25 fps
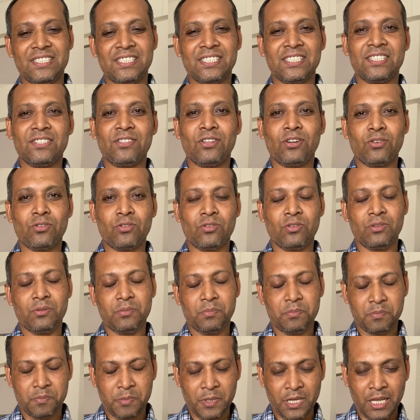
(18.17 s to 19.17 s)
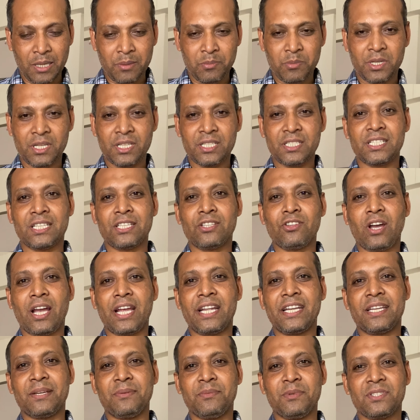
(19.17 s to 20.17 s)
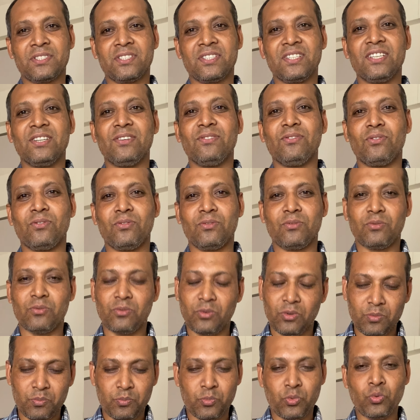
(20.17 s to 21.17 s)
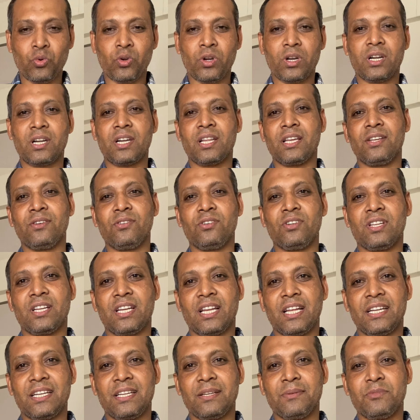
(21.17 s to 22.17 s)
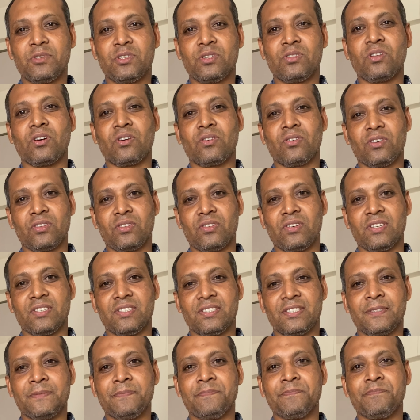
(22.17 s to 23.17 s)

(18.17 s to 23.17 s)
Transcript: নিজে দক্ষ প্লাম্বারে যত আইটেম আছে ওই পুরোটাই ওইটার আইটেমের দক্ষতা আছে